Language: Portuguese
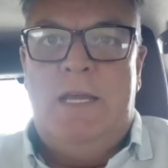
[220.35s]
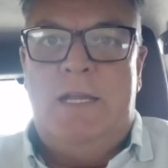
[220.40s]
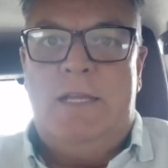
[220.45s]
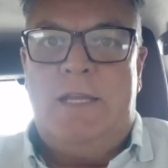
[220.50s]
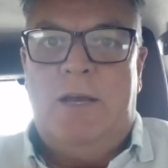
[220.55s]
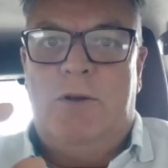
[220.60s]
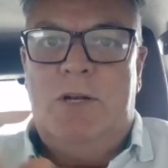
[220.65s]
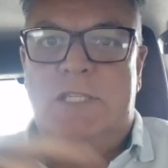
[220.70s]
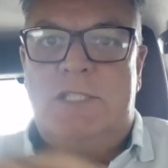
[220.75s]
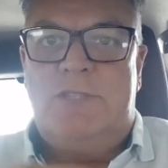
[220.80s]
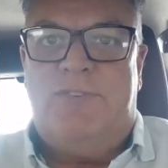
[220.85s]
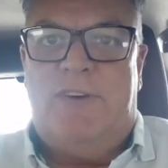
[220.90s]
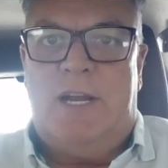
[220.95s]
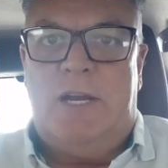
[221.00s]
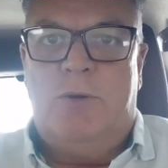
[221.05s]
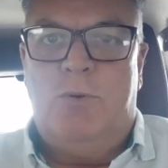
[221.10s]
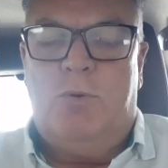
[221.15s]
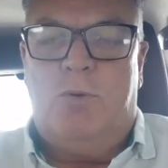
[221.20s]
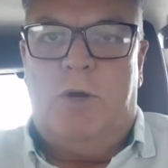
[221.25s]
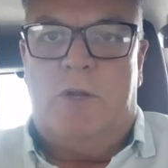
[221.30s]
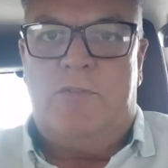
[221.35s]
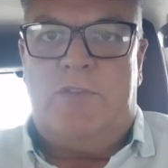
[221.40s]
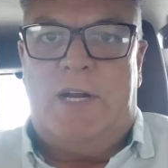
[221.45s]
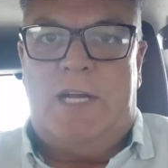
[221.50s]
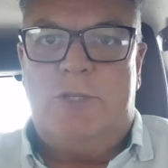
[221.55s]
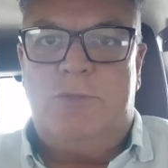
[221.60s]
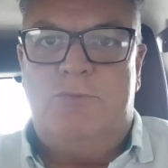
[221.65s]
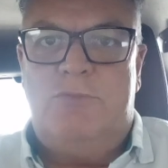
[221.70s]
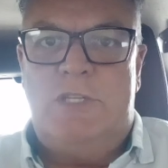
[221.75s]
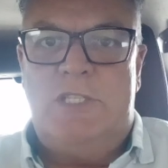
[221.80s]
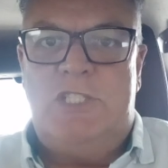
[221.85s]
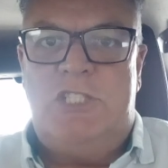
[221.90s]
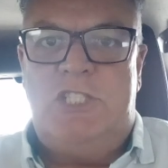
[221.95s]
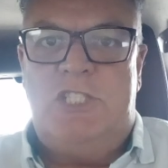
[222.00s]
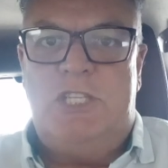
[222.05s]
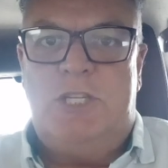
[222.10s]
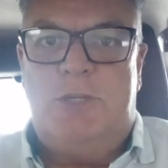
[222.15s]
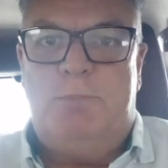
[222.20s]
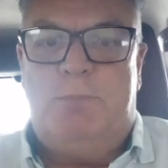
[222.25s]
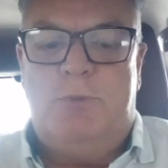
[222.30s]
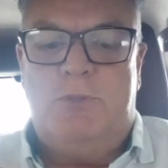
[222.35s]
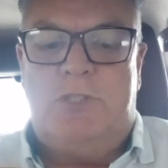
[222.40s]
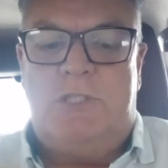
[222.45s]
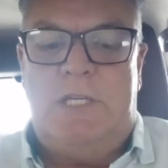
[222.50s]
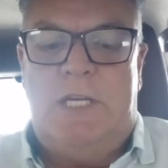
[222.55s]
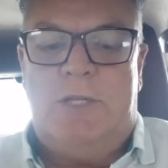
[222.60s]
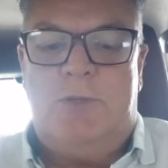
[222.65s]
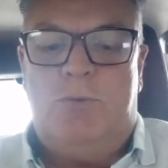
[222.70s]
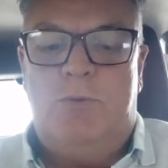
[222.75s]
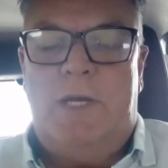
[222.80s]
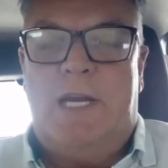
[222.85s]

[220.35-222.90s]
Então eles falam no contrato 25%